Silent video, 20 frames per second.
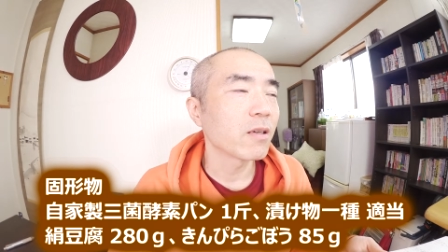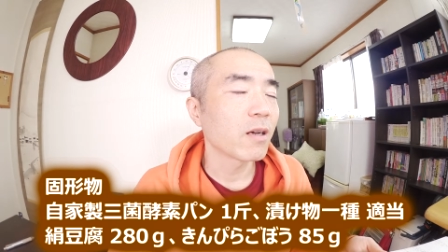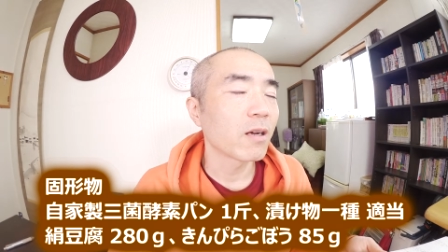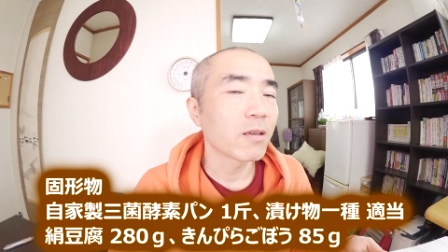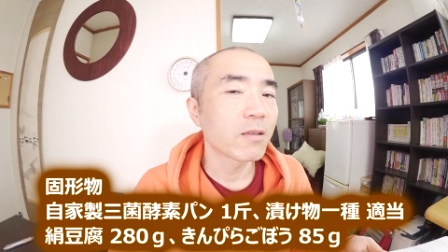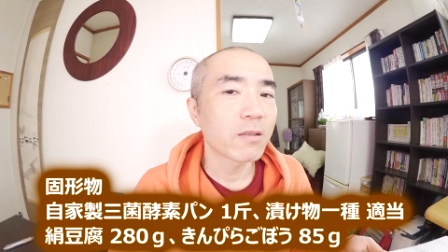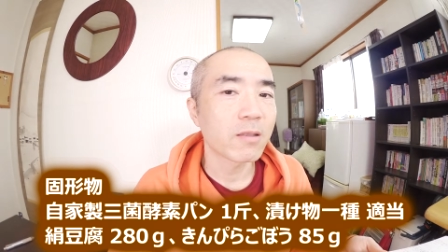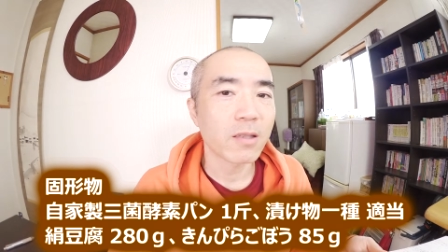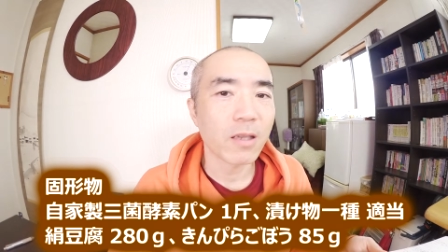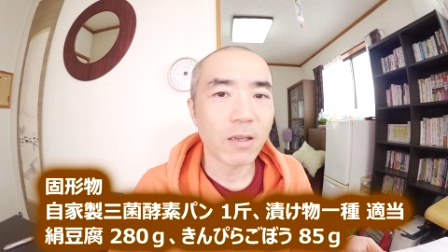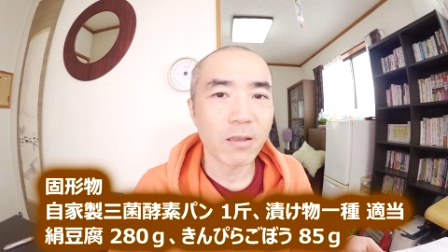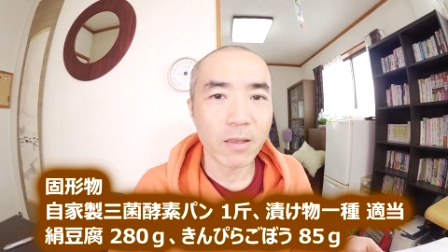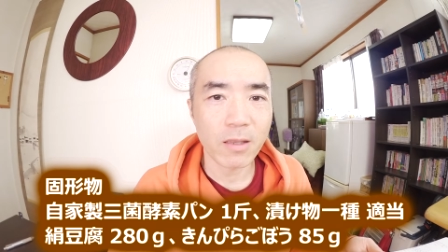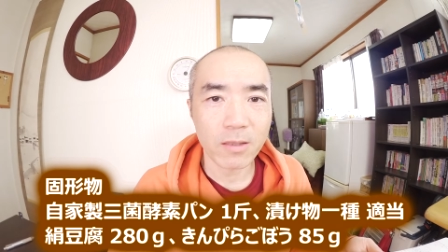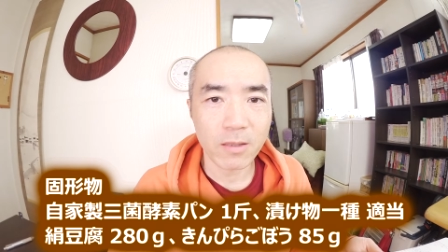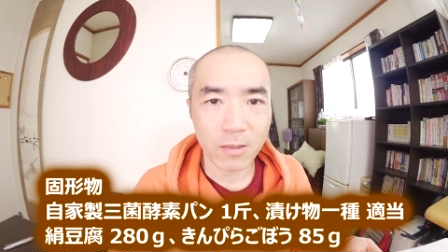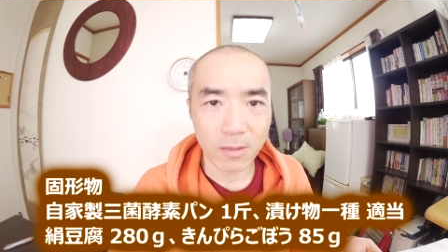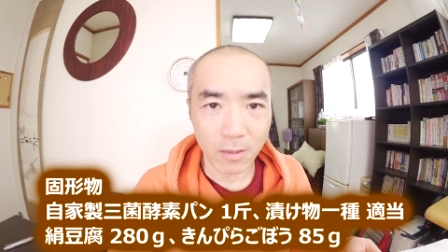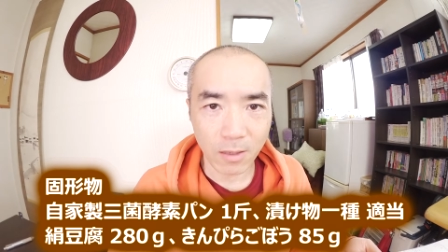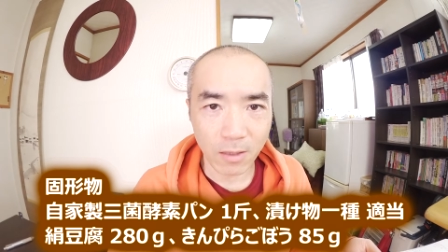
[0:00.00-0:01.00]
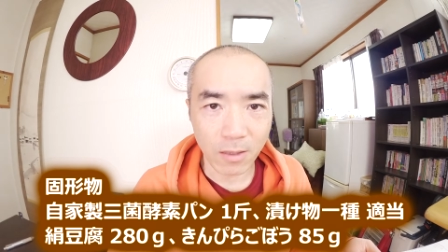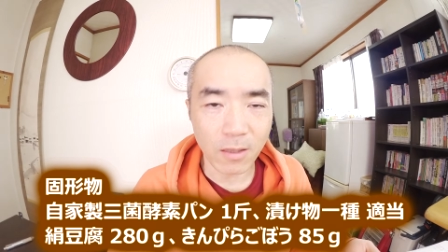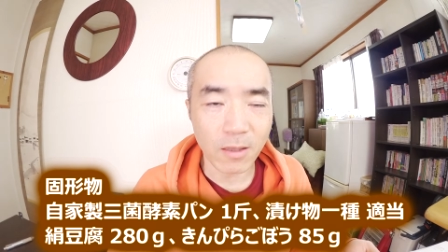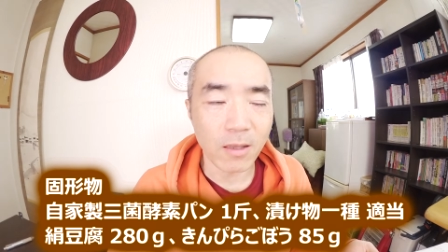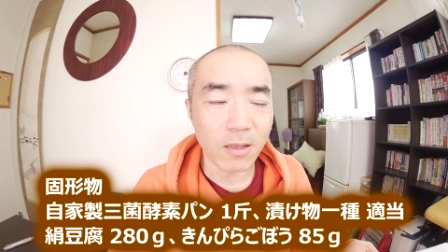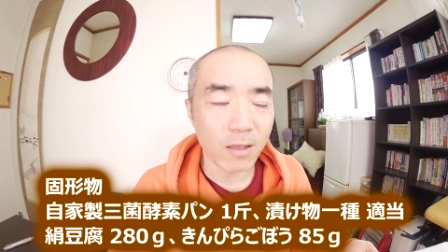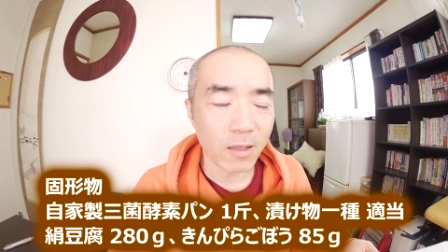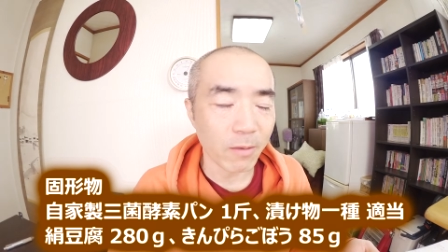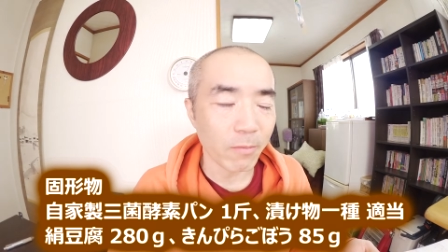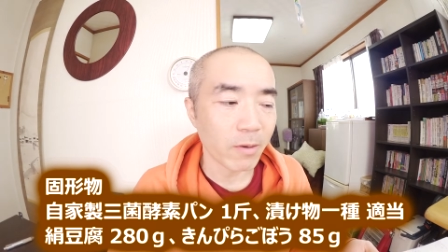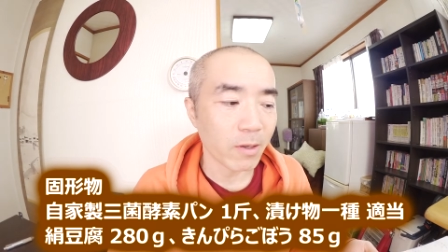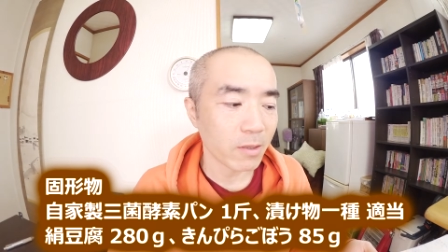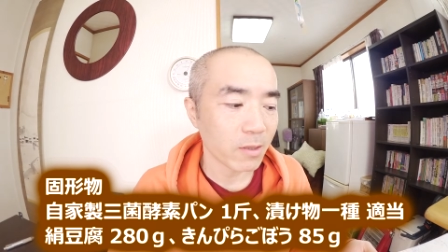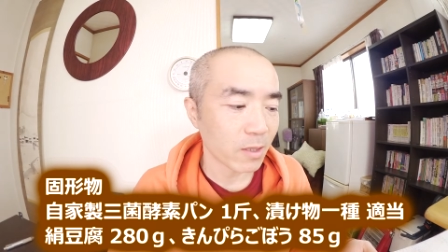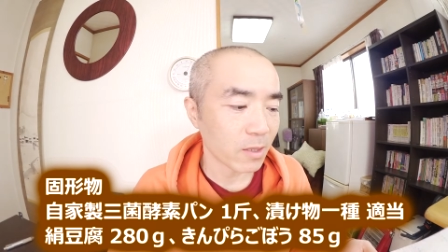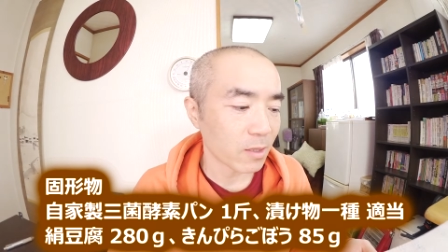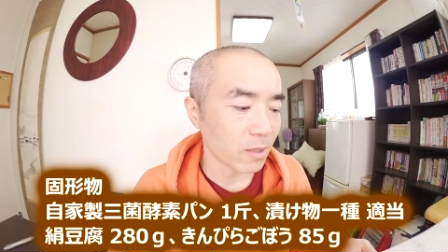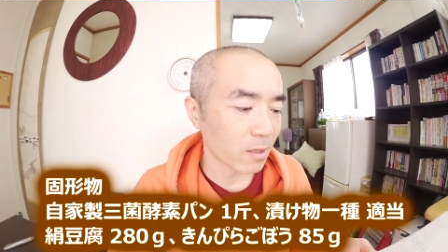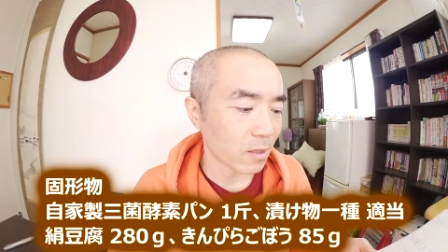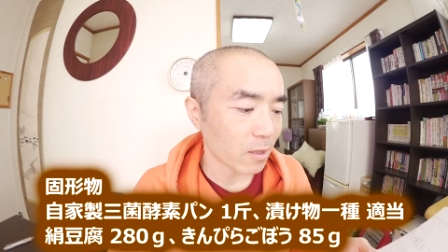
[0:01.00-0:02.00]
白菜のやつだったね。名前忘
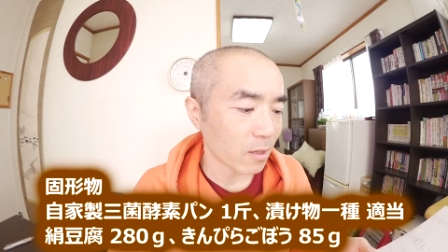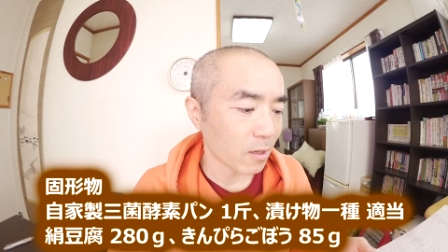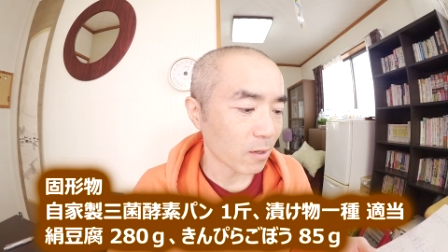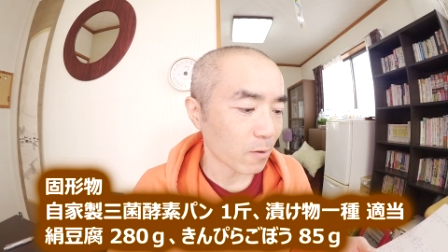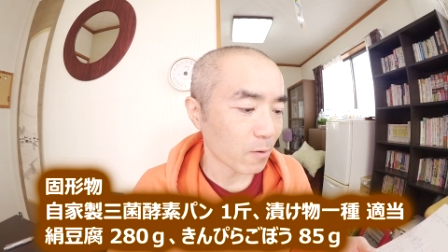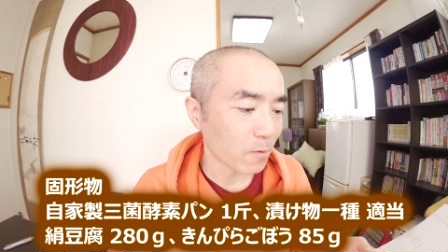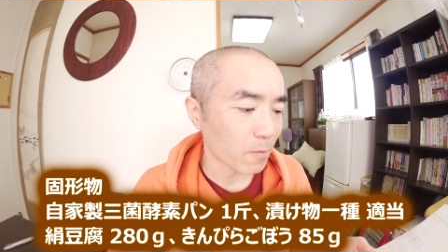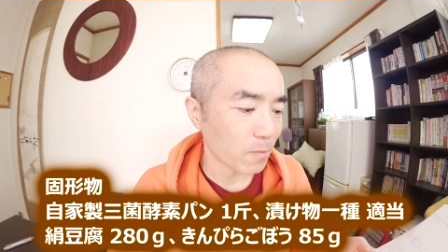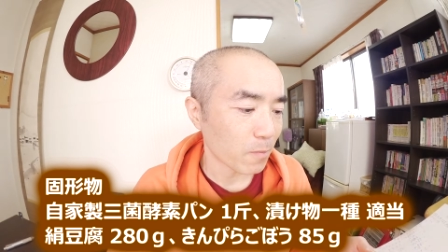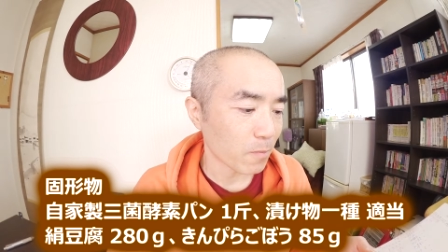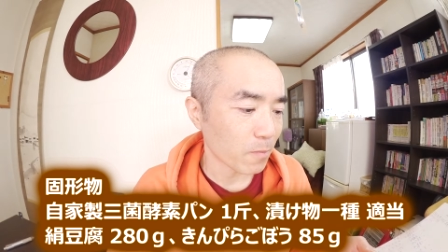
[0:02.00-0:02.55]
れちゃったけど。